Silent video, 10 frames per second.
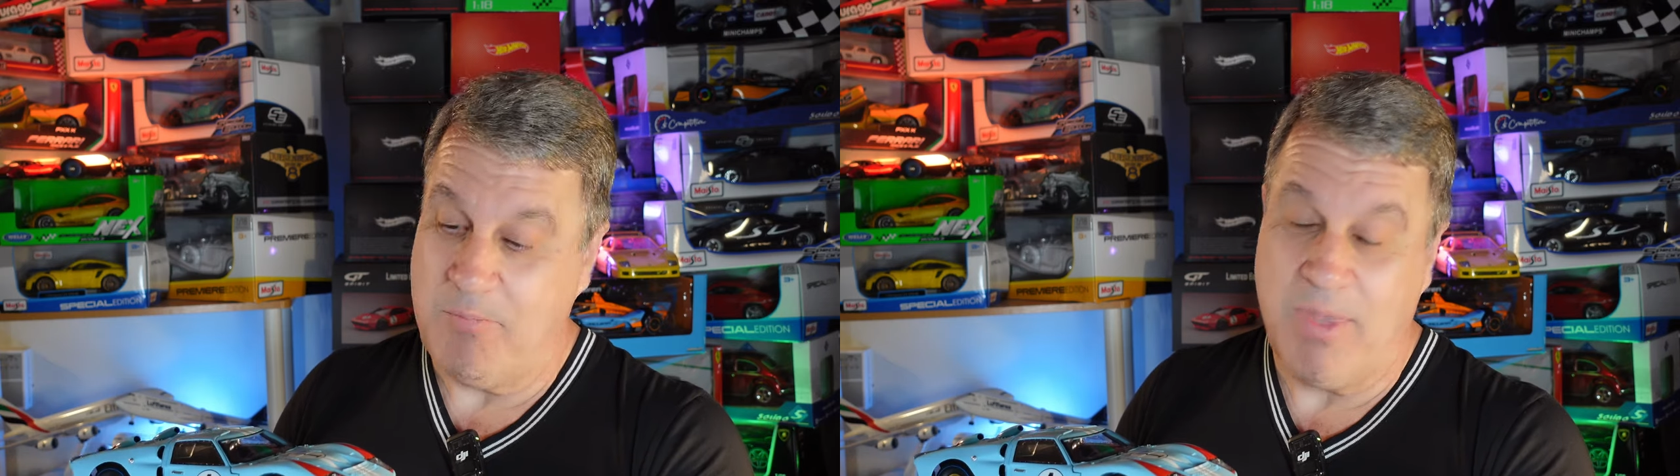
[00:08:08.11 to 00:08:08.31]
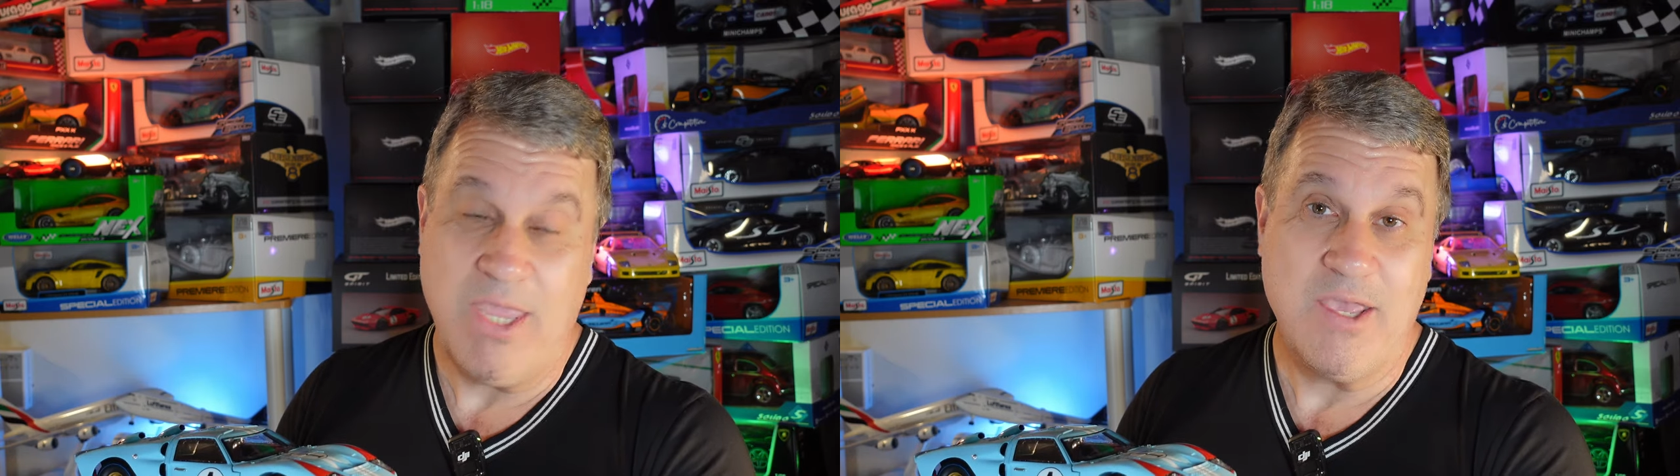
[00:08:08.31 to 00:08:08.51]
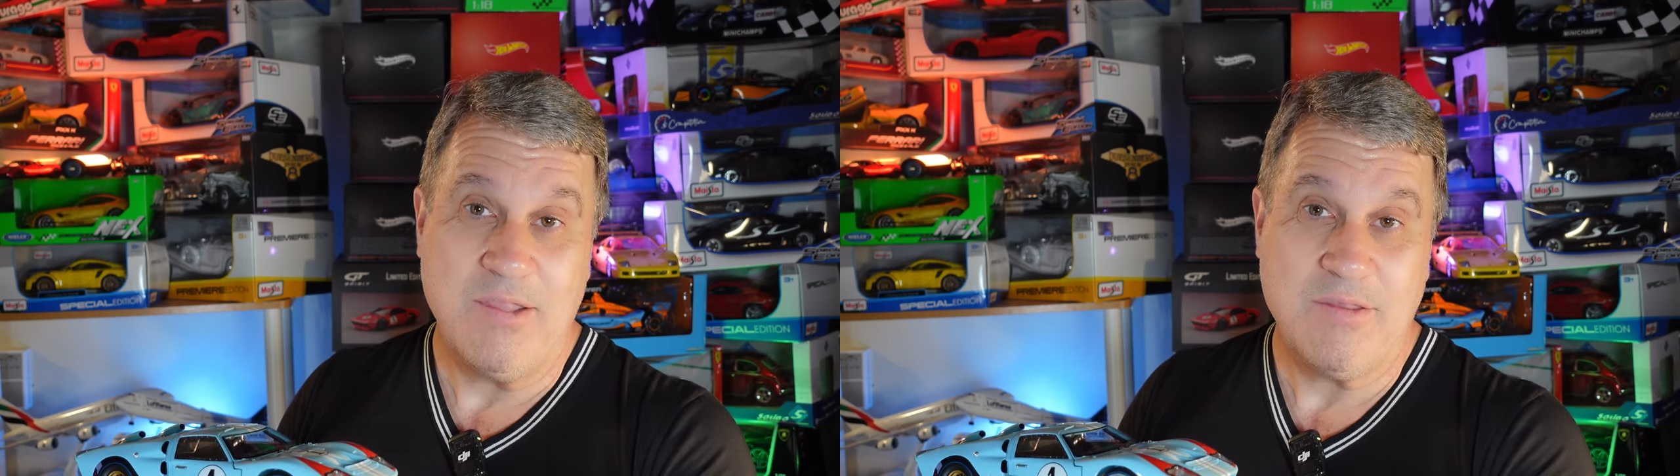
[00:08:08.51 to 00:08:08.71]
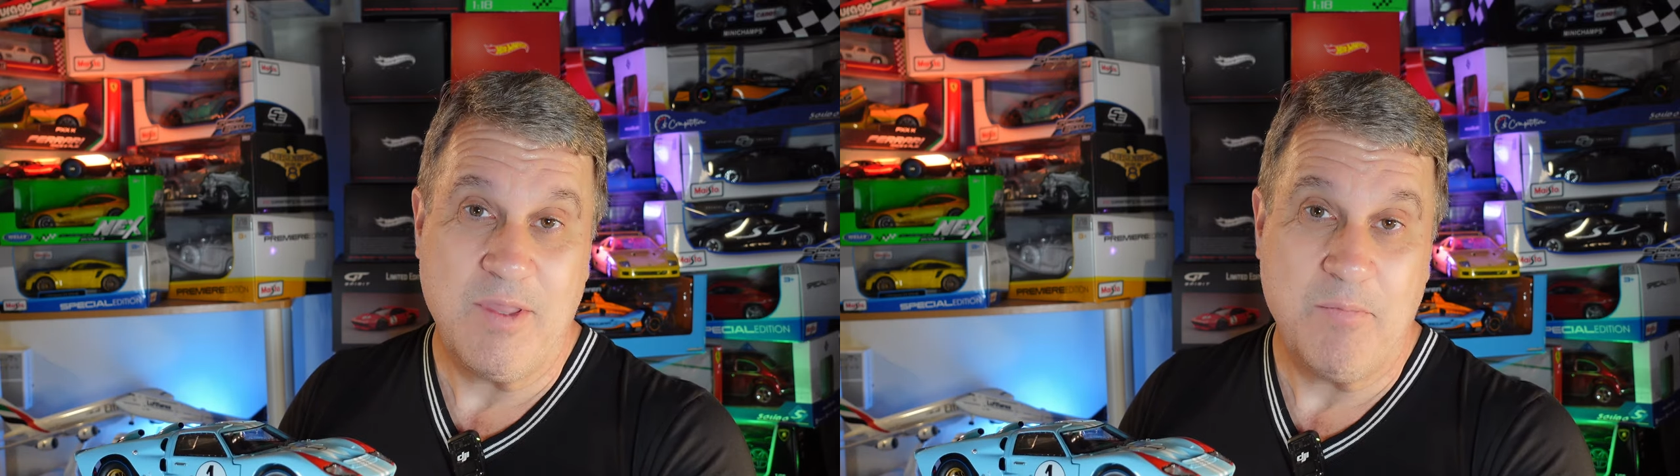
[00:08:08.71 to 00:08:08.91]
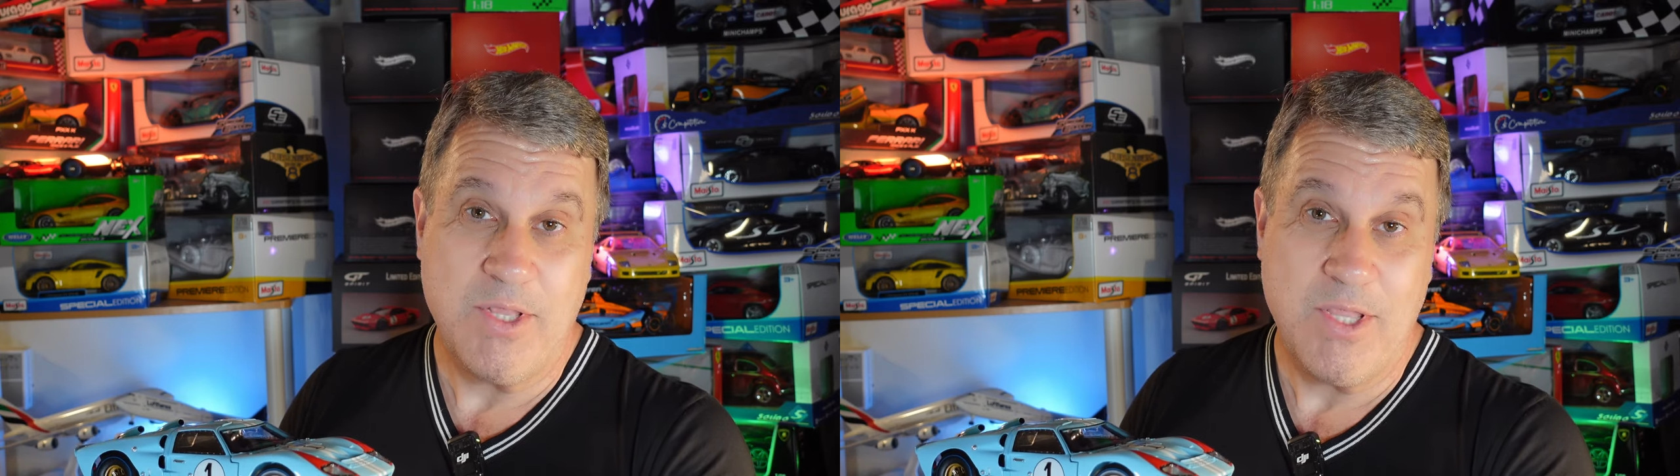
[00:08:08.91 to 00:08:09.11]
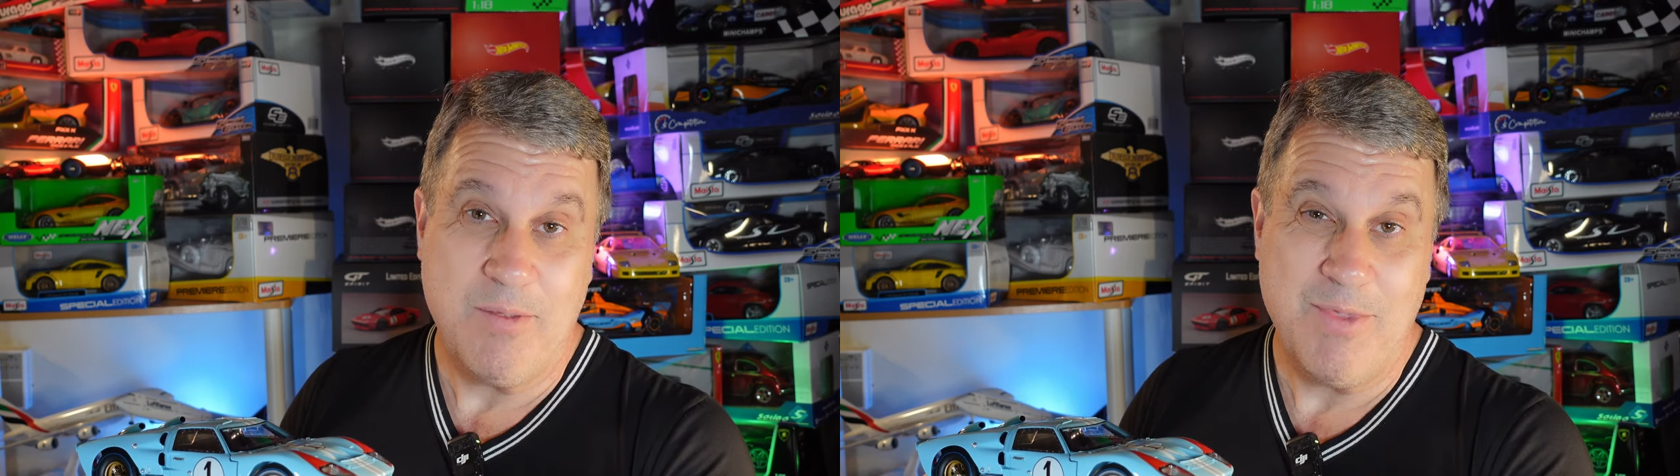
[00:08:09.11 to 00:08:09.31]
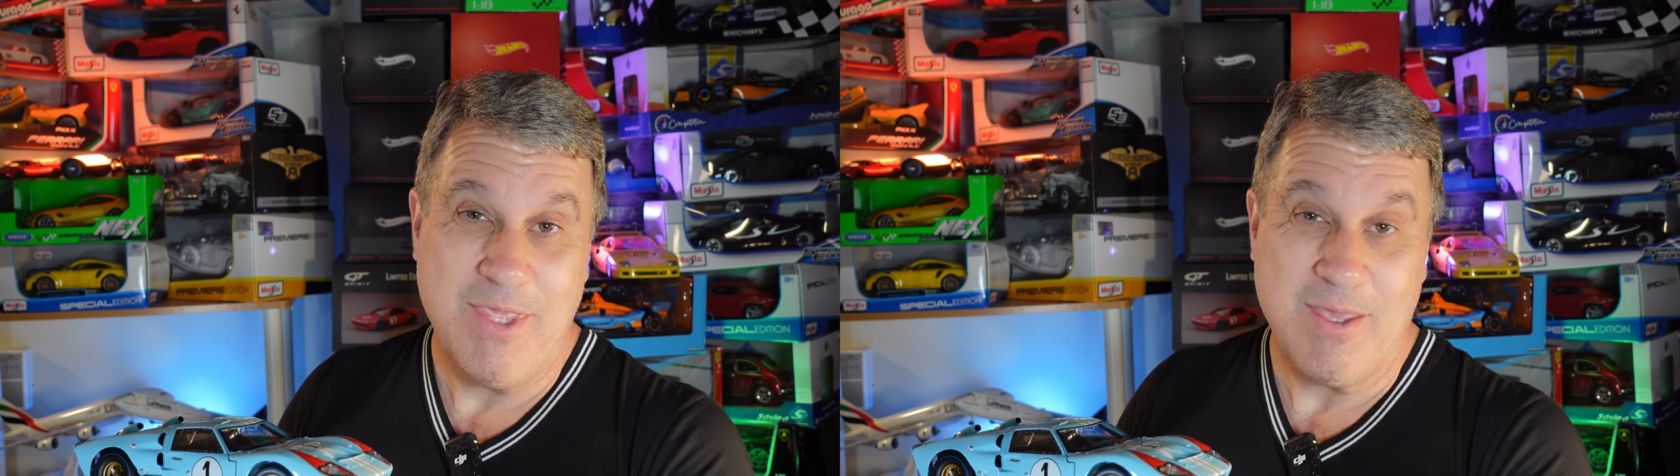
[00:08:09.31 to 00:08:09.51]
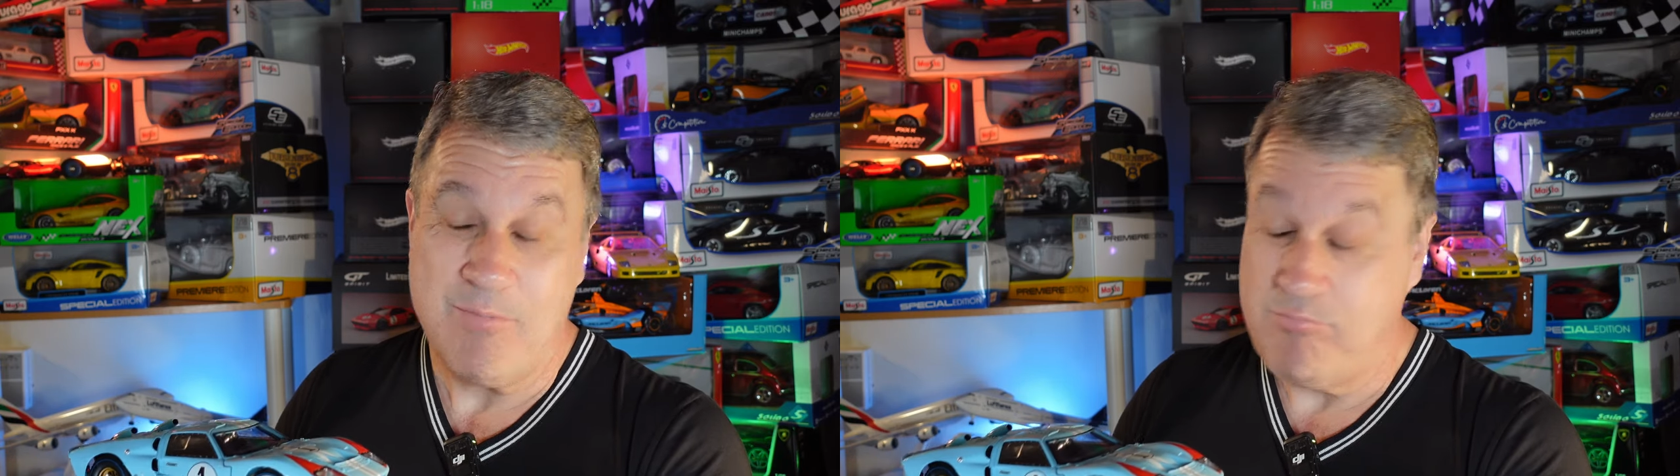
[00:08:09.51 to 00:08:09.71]
bem antes da
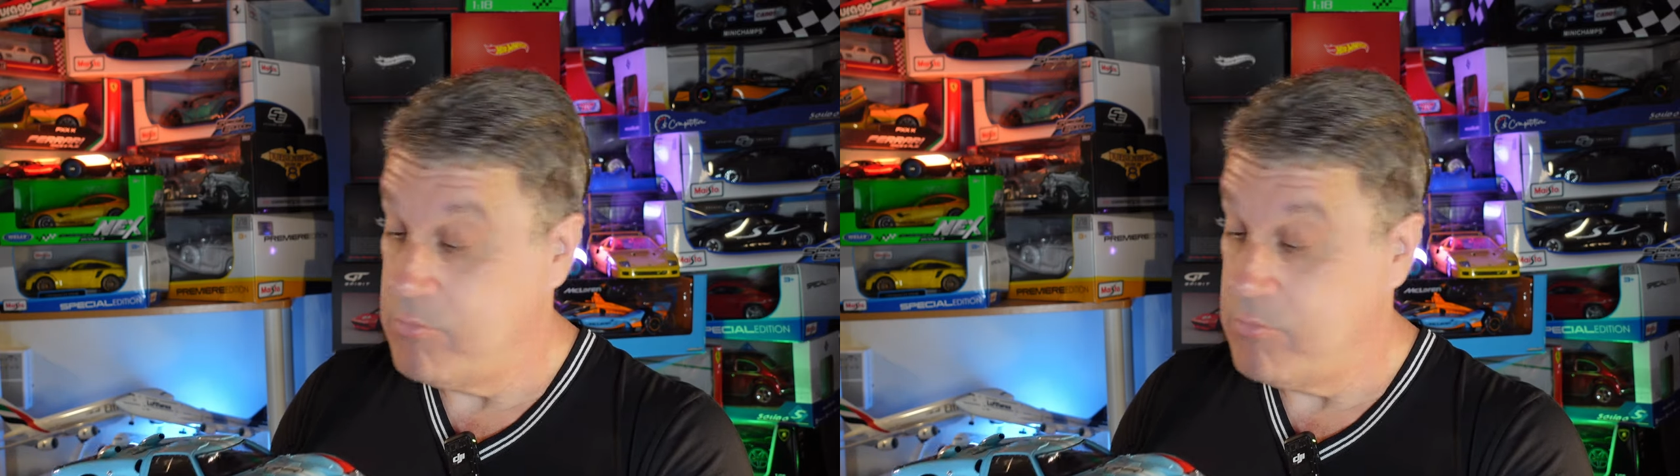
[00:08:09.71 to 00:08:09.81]
pandemia.